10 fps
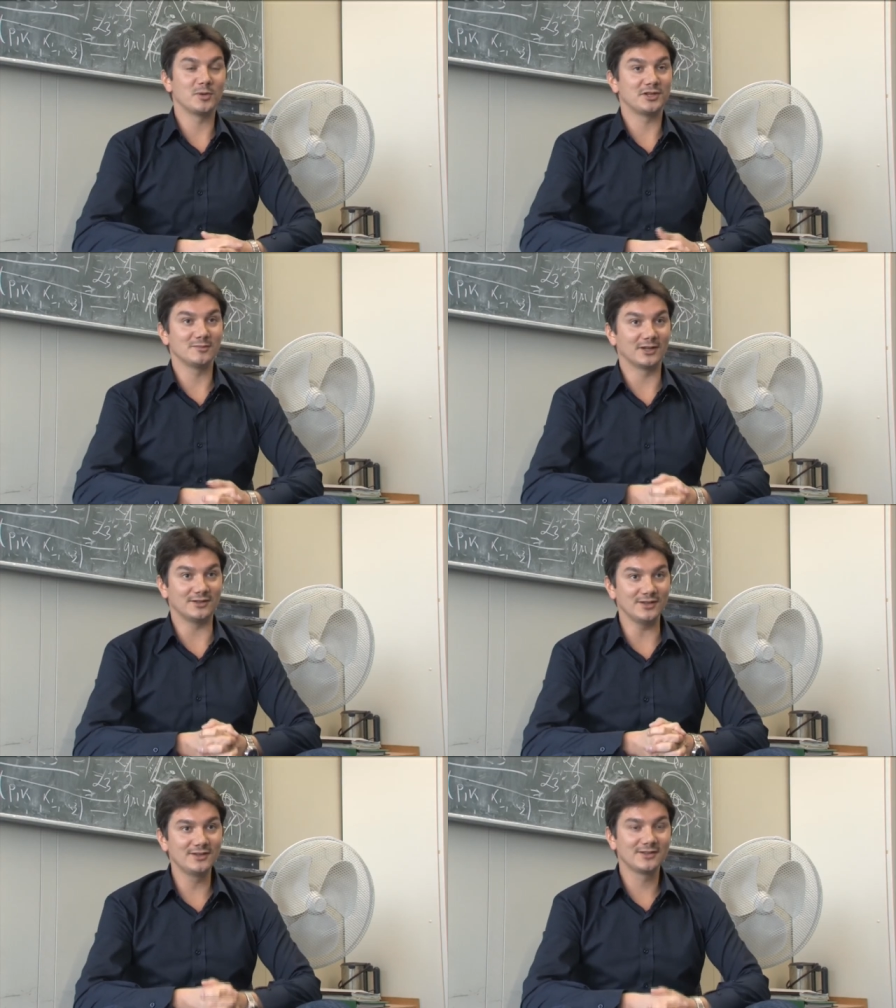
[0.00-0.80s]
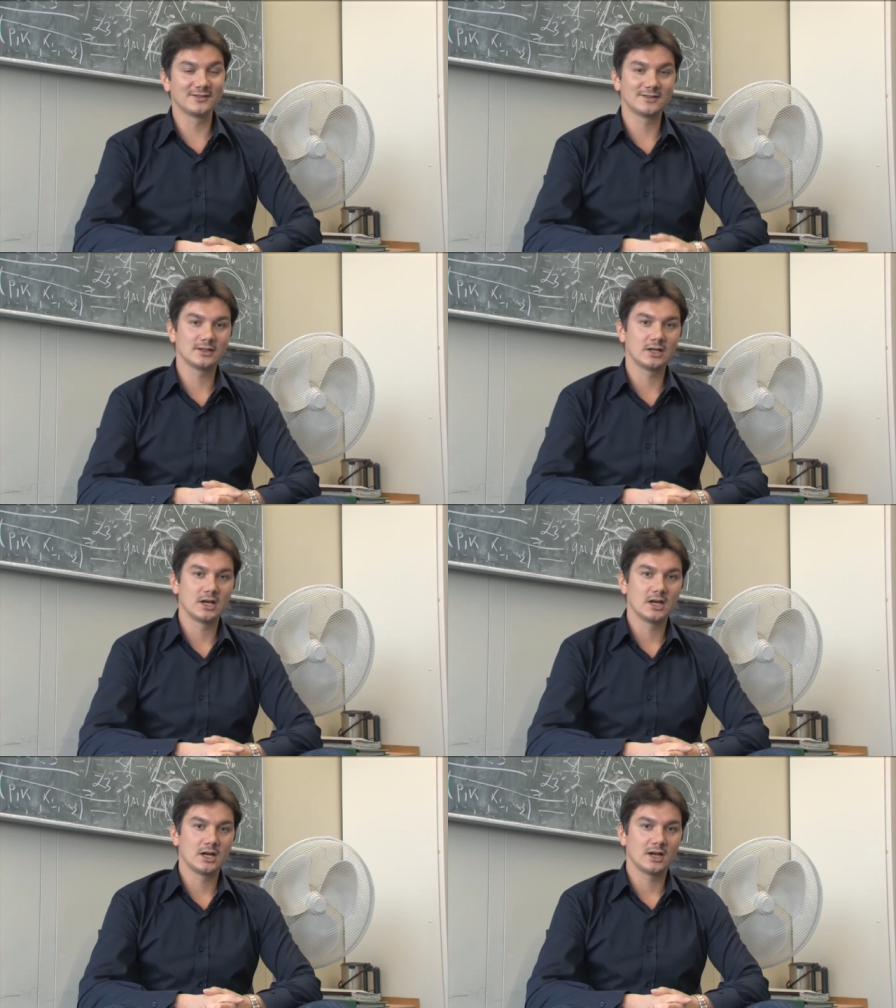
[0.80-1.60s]
Mathematik,
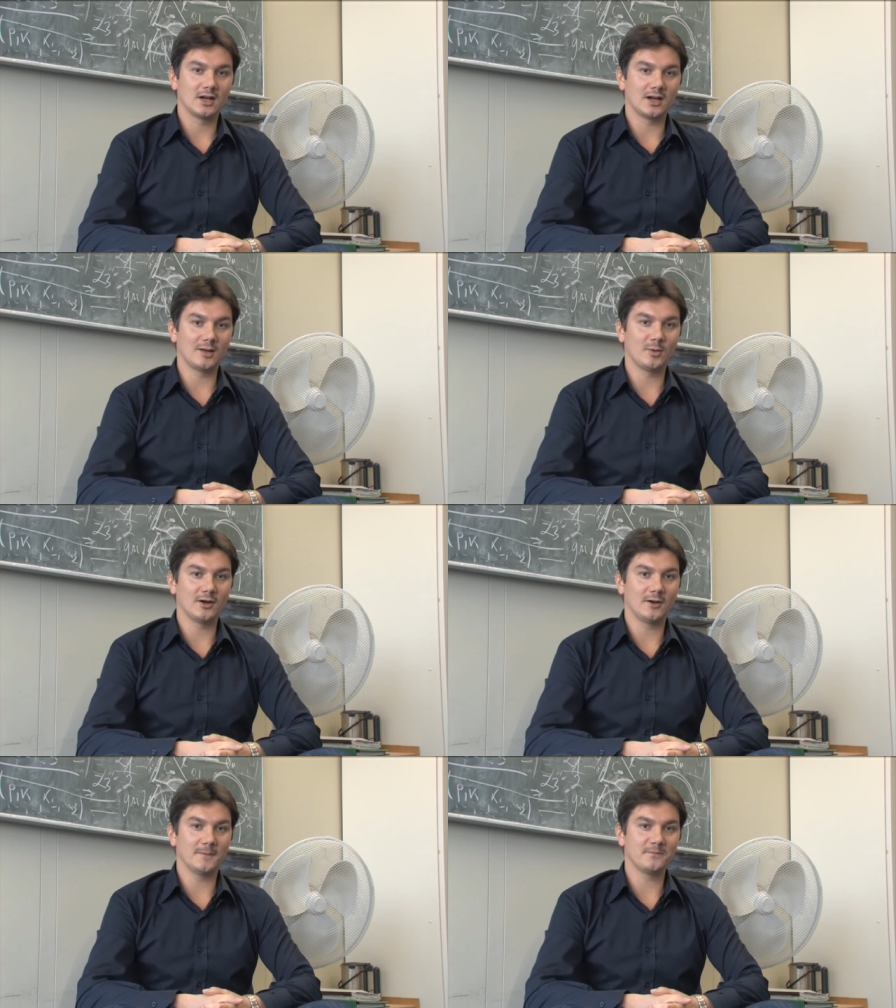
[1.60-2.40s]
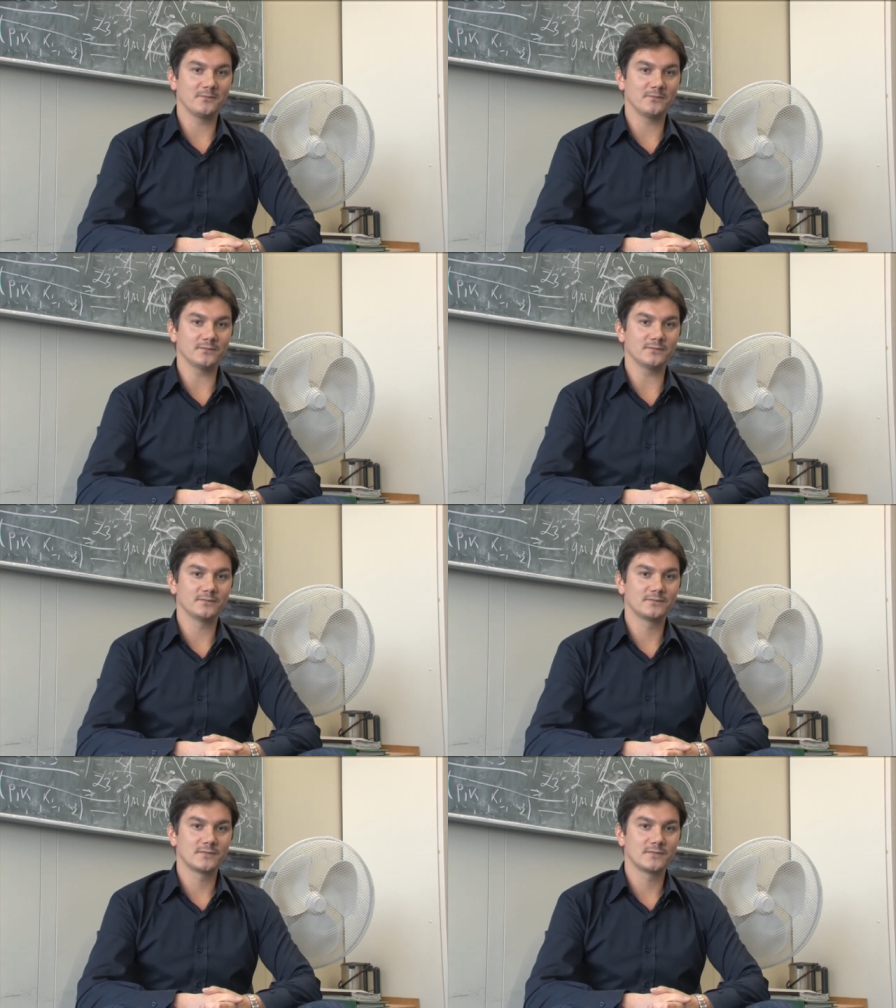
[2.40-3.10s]
aber mh, hm,